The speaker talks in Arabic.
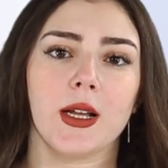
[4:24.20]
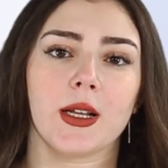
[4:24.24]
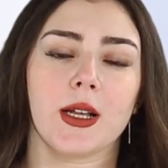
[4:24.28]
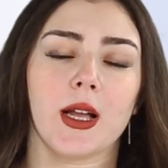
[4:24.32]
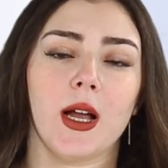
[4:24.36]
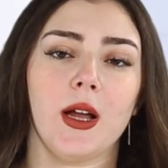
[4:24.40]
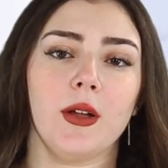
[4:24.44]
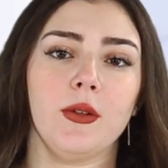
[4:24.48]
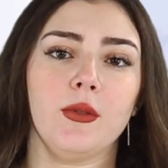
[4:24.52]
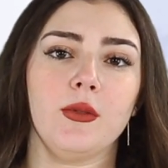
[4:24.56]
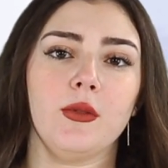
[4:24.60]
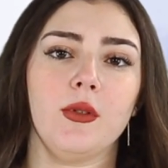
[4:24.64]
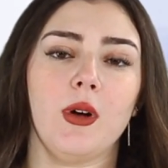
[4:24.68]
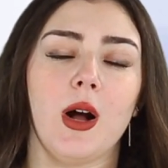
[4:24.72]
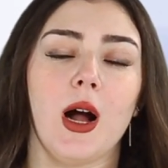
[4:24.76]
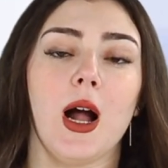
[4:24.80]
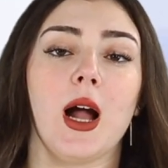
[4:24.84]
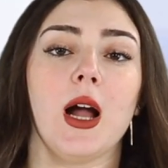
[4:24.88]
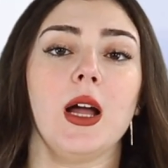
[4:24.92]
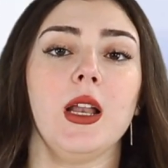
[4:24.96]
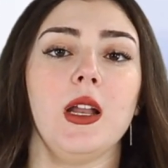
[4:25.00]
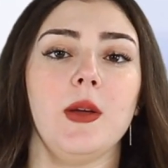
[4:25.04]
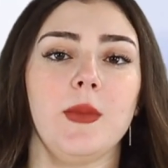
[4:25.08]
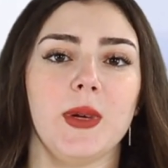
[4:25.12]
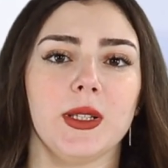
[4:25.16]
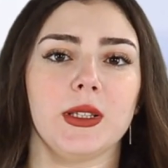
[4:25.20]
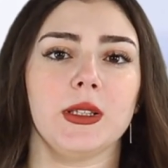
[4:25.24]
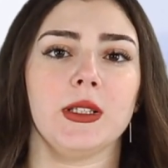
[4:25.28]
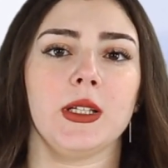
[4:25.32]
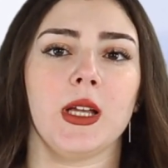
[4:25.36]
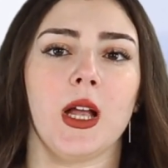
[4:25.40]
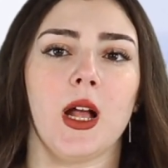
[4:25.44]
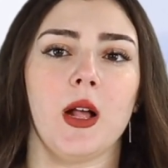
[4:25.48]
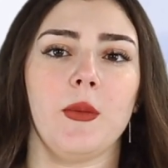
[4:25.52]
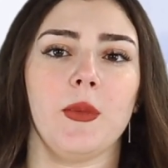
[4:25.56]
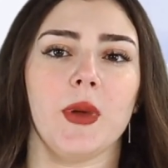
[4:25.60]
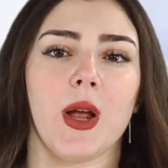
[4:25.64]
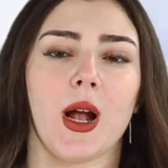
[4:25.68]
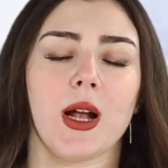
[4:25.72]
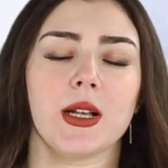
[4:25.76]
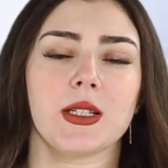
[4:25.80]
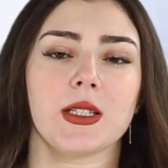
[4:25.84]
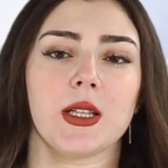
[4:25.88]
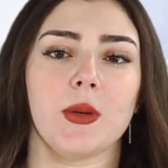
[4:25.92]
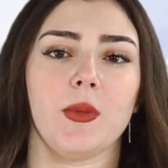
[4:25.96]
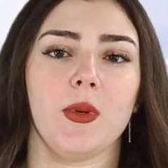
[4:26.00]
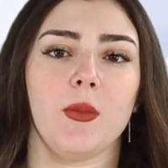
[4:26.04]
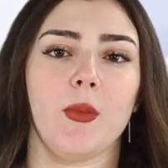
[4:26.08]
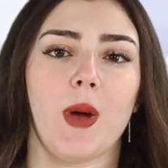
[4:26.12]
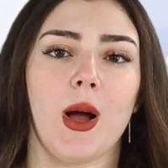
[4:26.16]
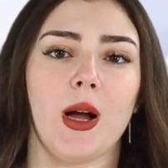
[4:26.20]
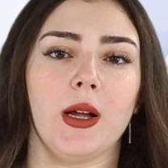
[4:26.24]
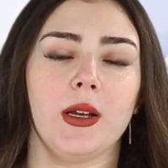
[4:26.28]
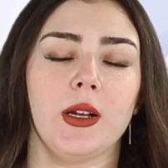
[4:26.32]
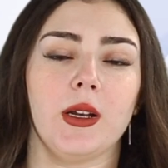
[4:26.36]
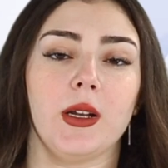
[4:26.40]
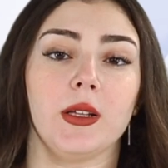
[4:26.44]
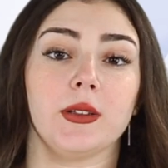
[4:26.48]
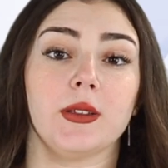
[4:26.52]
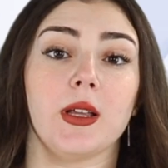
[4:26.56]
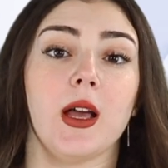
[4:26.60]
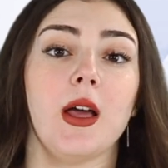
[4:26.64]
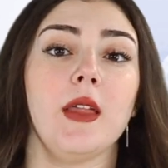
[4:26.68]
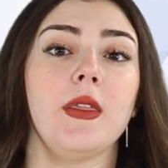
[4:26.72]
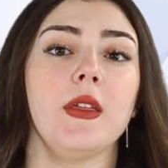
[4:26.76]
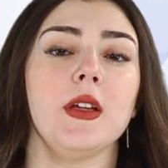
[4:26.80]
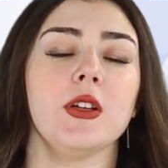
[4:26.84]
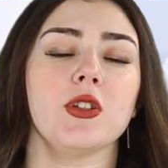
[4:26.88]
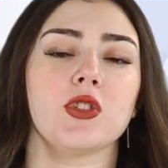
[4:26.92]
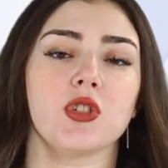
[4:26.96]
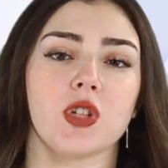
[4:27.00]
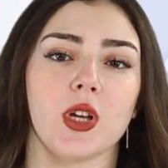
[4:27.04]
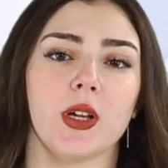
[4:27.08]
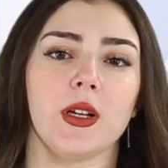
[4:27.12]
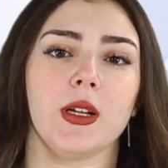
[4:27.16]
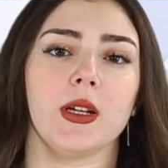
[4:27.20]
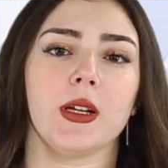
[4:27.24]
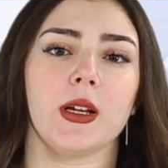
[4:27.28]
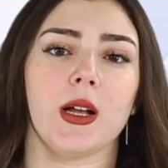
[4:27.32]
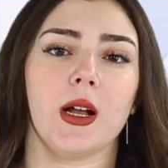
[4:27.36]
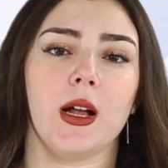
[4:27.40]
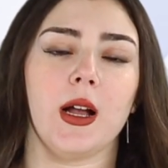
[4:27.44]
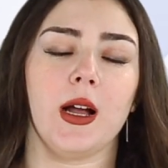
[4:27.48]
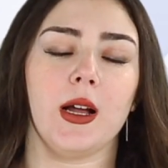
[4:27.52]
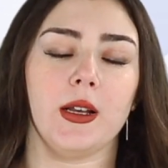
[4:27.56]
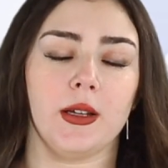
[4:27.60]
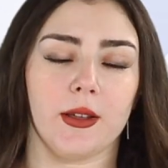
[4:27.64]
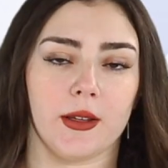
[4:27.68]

كانوا على متنها بحسب ما أعلنت هذه الشركة